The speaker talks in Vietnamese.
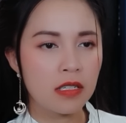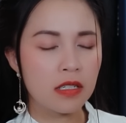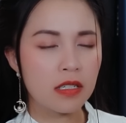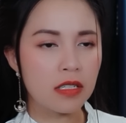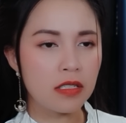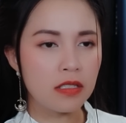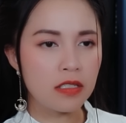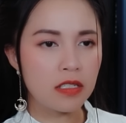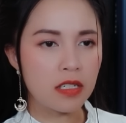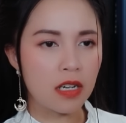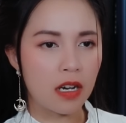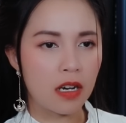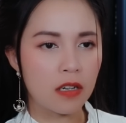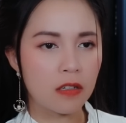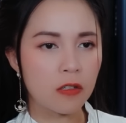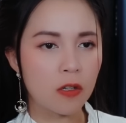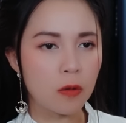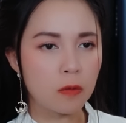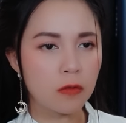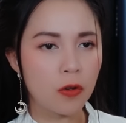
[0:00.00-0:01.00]
Kinh sợ
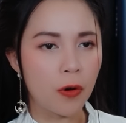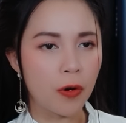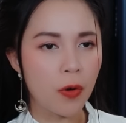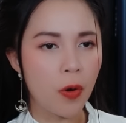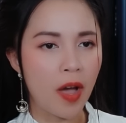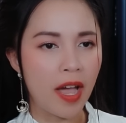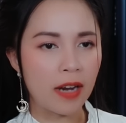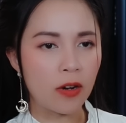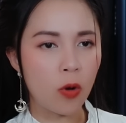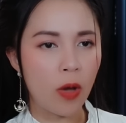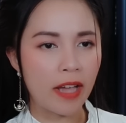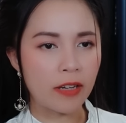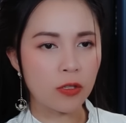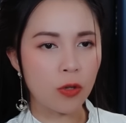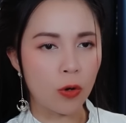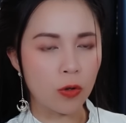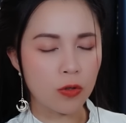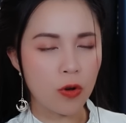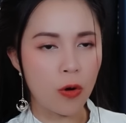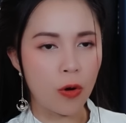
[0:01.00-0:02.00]
cùng nỗi hoảng loạn
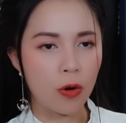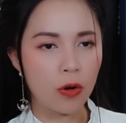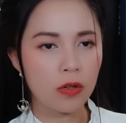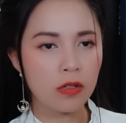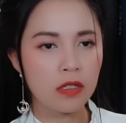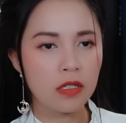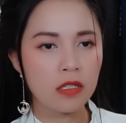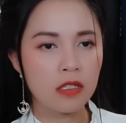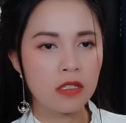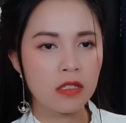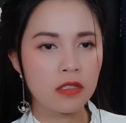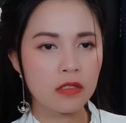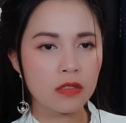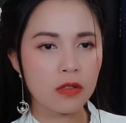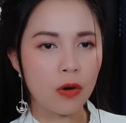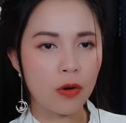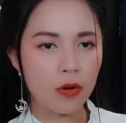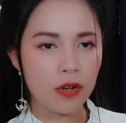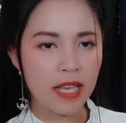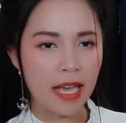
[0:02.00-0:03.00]
tột độ,
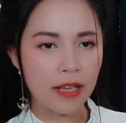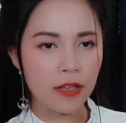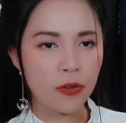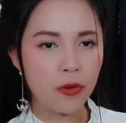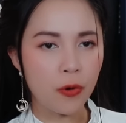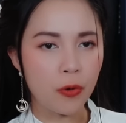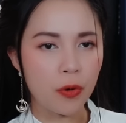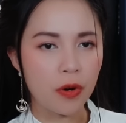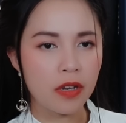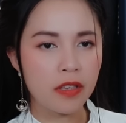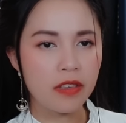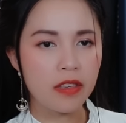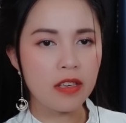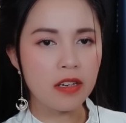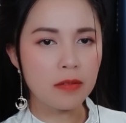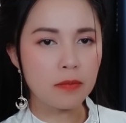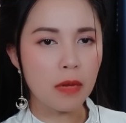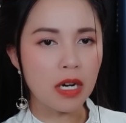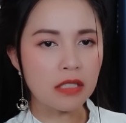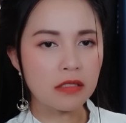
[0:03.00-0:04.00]
cố giải dụa
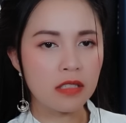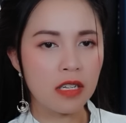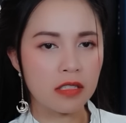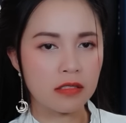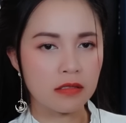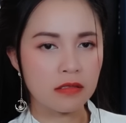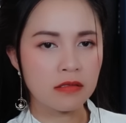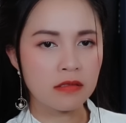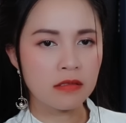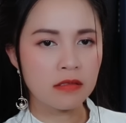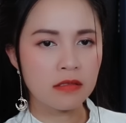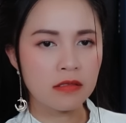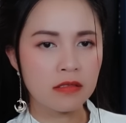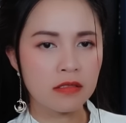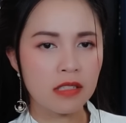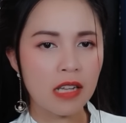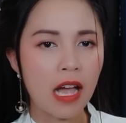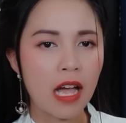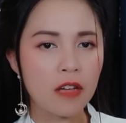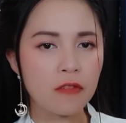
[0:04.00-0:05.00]
nhưng bất lực,
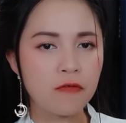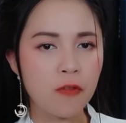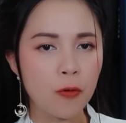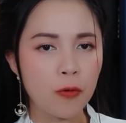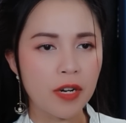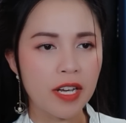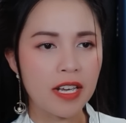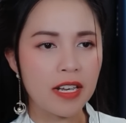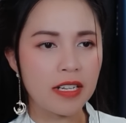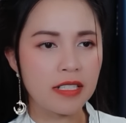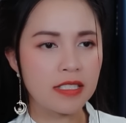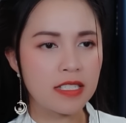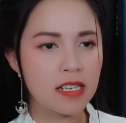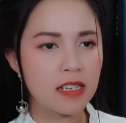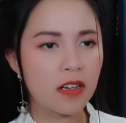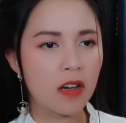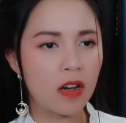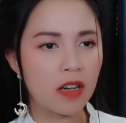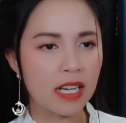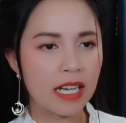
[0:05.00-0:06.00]
thai phụ kia chỉ
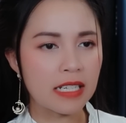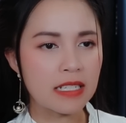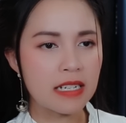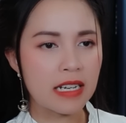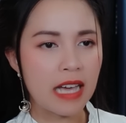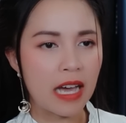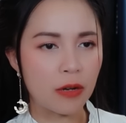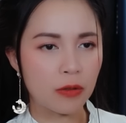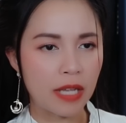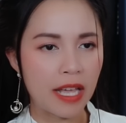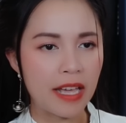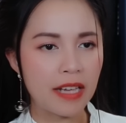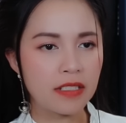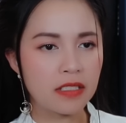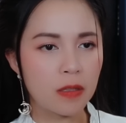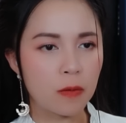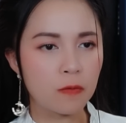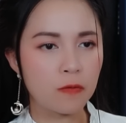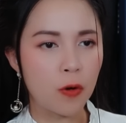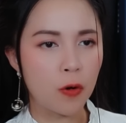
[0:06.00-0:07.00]
còn cách gào thét
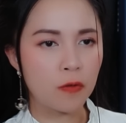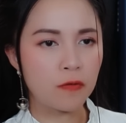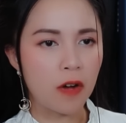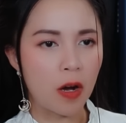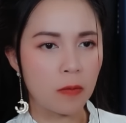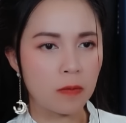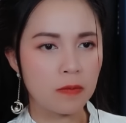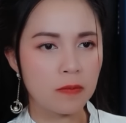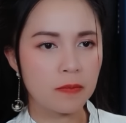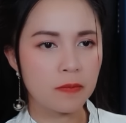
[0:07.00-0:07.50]
trong vô vọng.